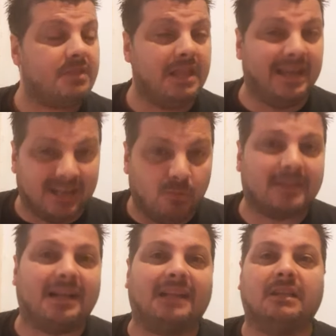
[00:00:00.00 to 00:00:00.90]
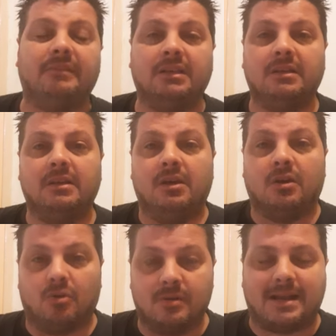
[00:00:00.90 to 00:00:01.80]
e riguardatevi
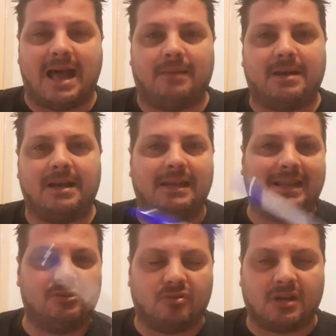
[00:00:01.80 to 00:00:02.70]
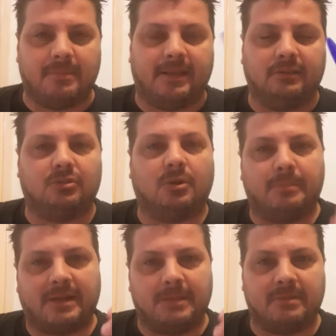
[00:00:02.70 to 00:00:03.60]
con calma l'aggiornamento
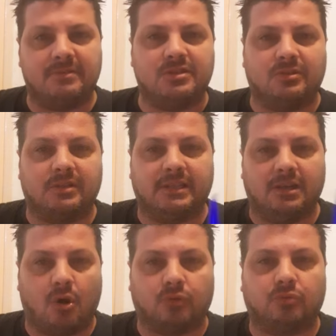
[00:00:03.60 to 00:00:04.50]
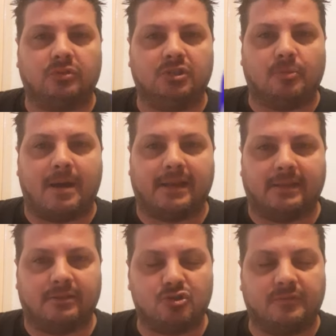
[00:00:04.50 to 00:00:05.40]
per le previsioni l'8 di
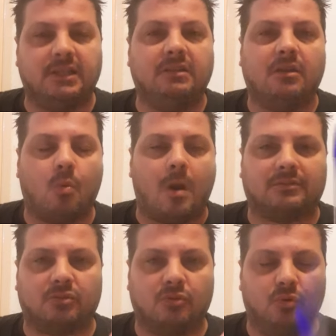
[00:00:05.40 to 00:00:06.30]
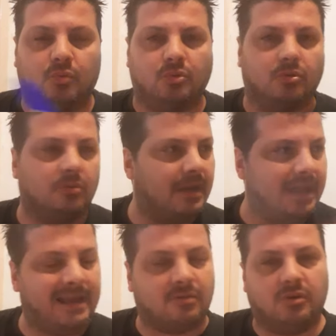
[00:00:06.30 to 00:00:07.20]
domani, giovedì 4 luglio.
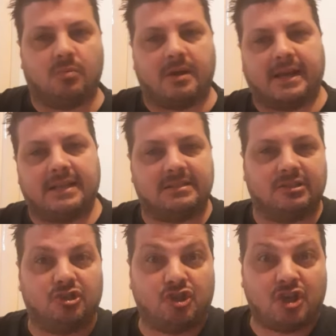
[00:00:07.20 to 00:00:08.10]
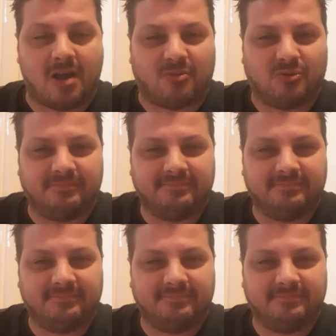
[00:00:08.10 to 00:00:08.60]
Eccoli qua ragazzi, ciao!